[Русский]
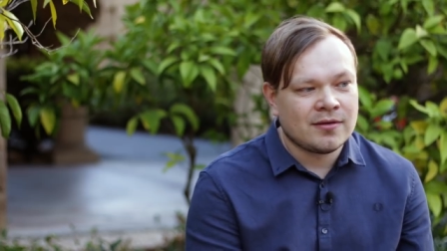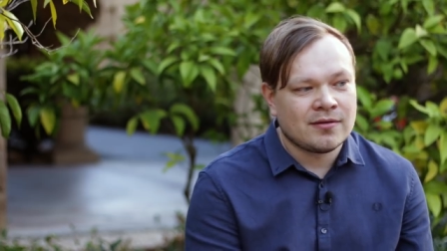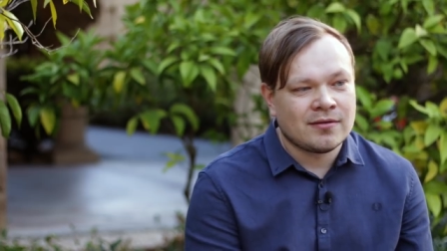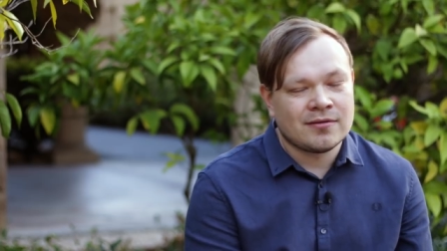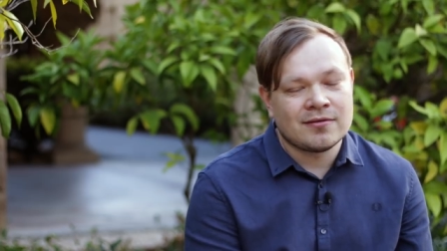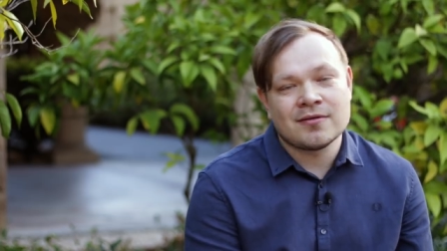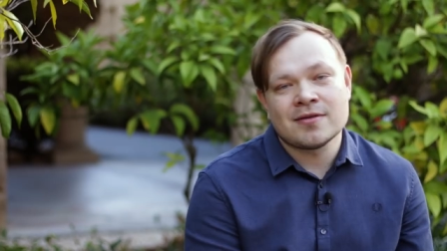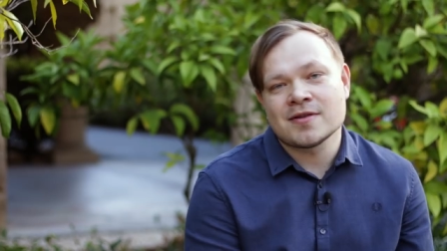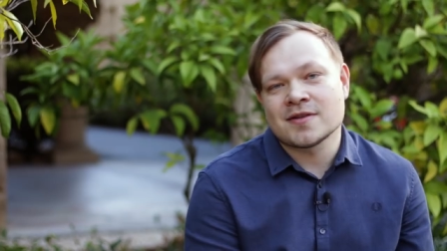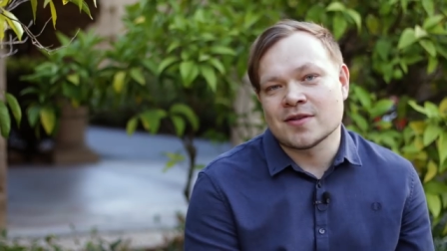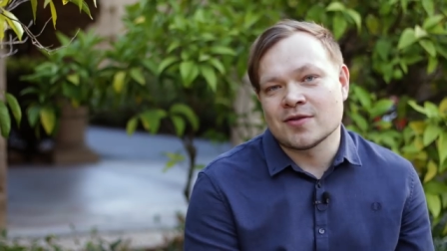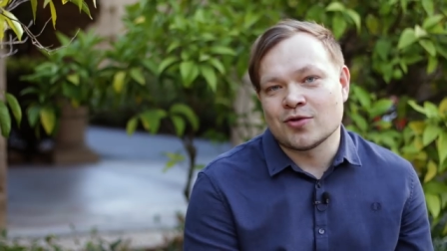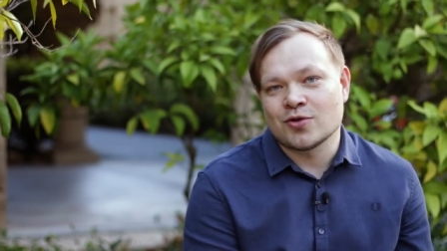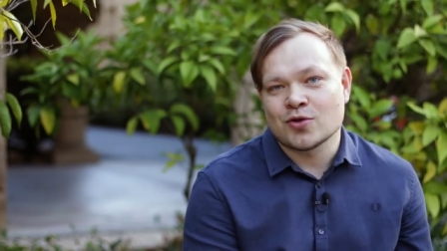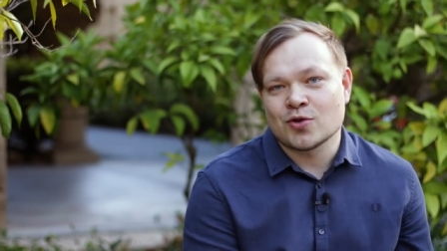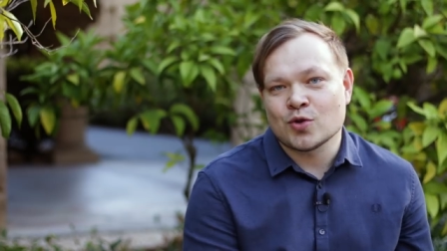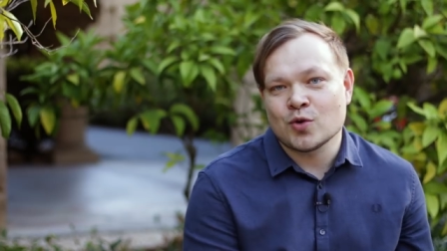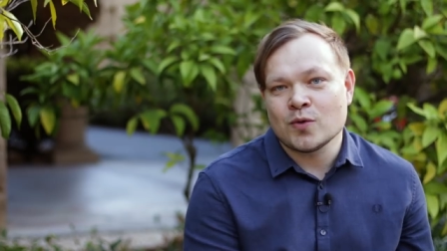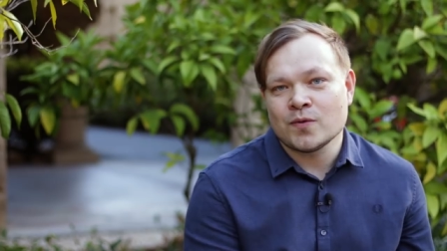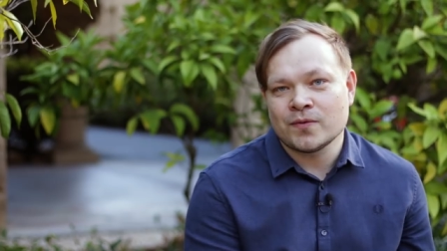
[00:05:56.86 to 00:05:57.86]
20
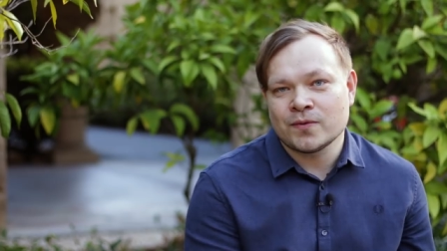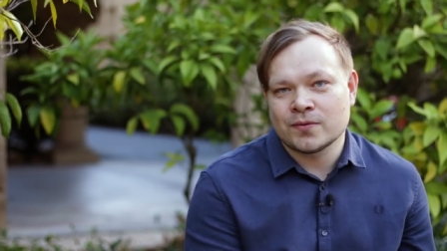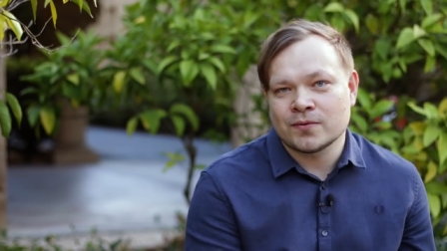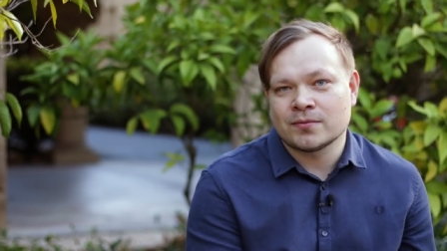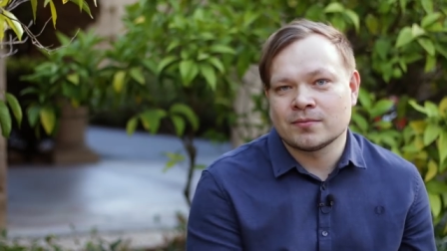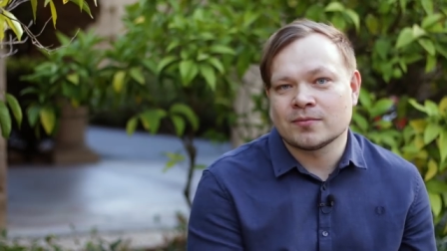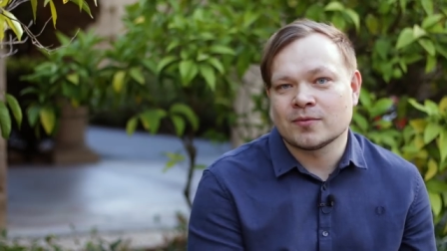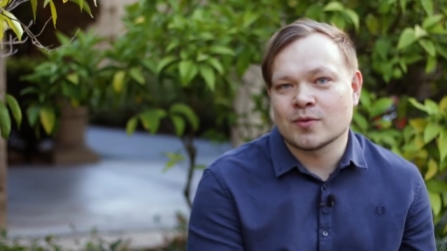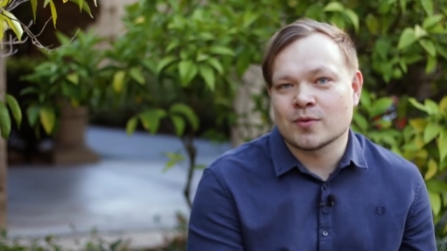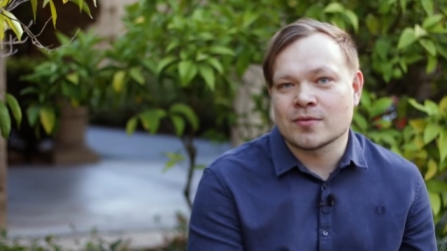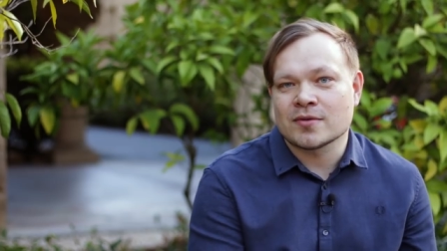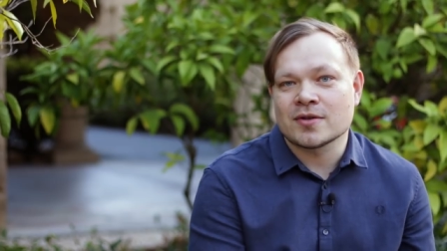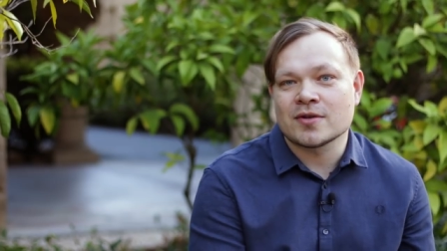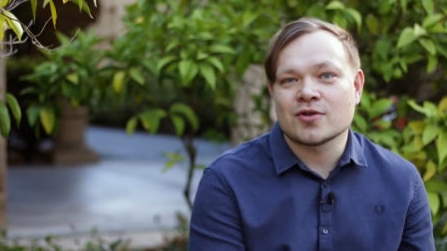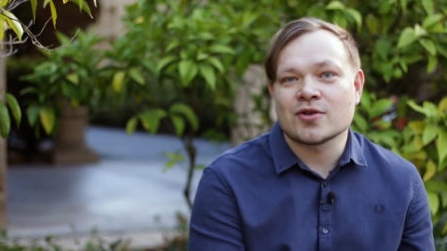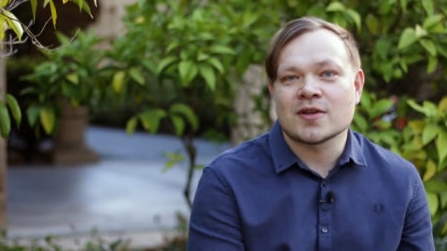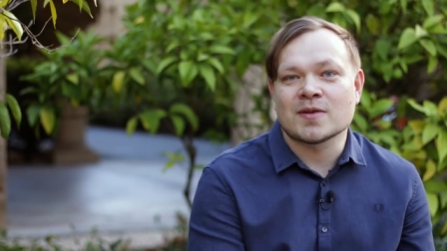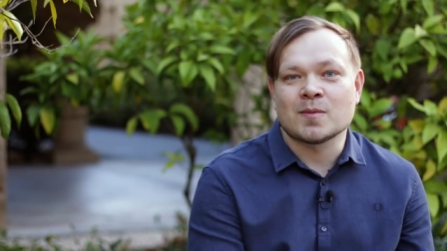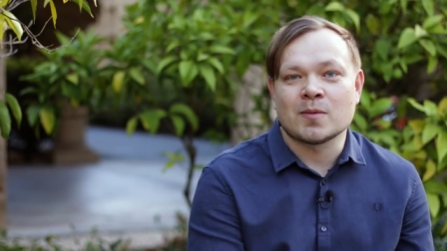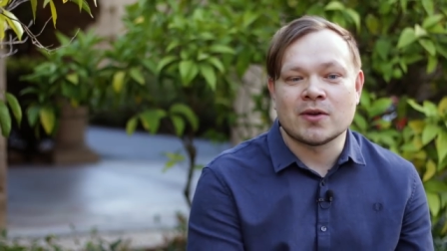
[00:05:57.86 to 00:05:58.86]
часов. Ну,
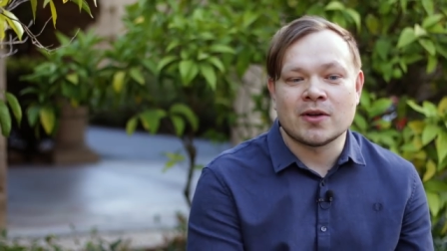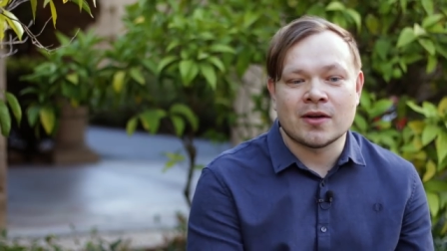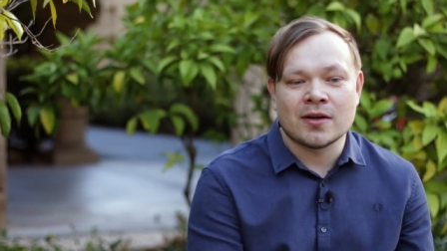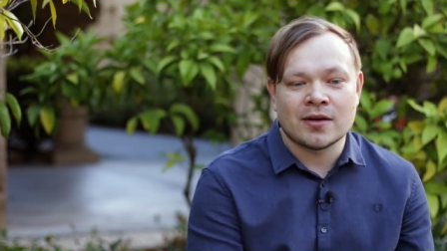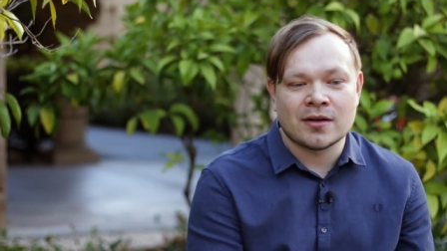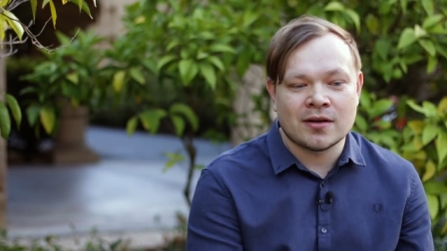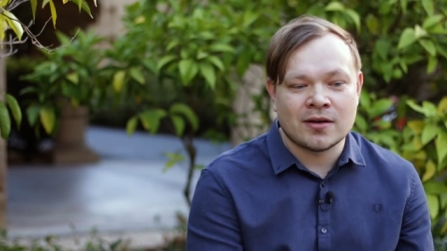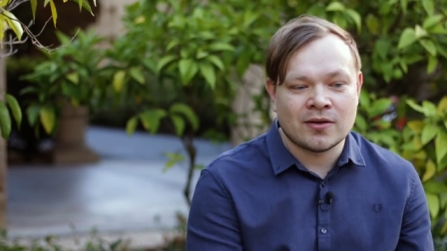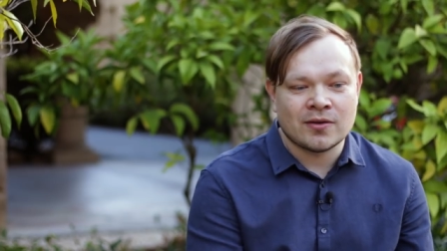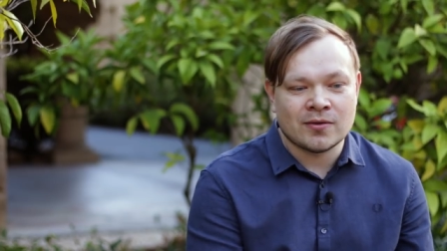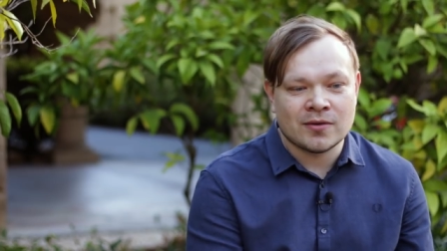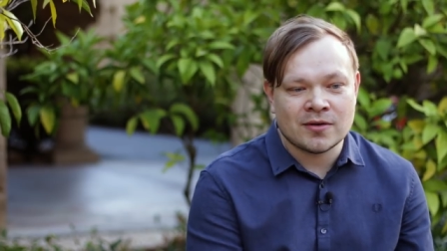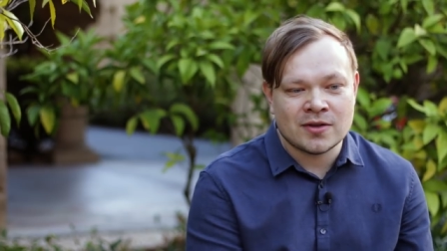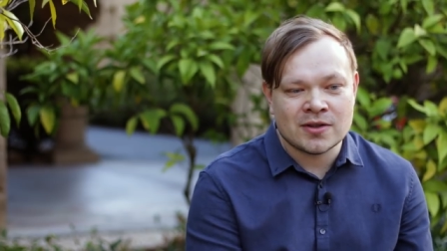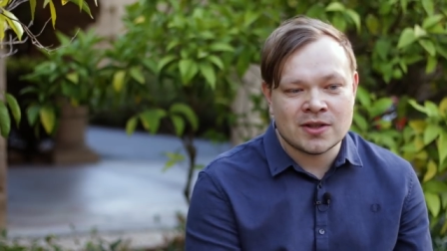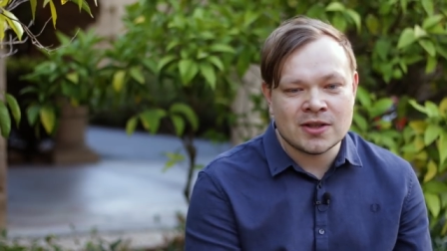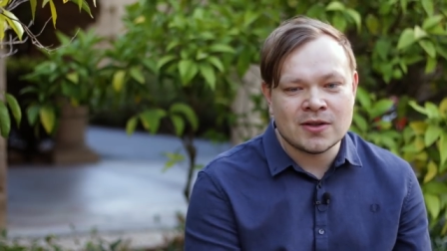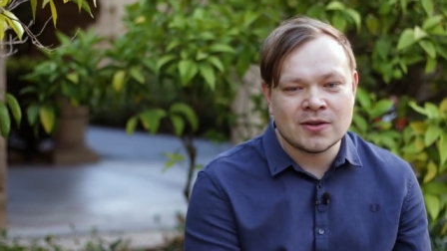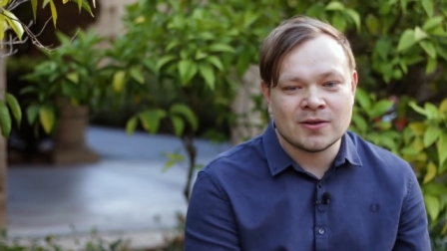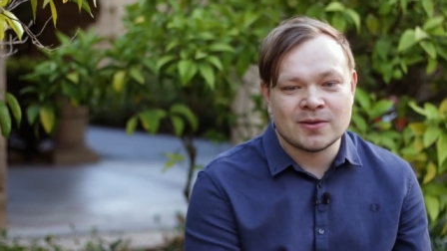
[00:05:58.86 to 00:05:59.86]
сейчас бы я этого
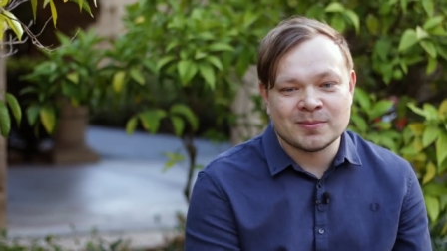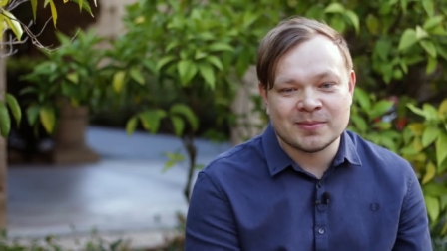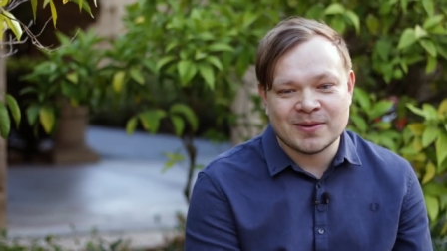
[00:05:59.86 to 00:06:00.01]
не делал,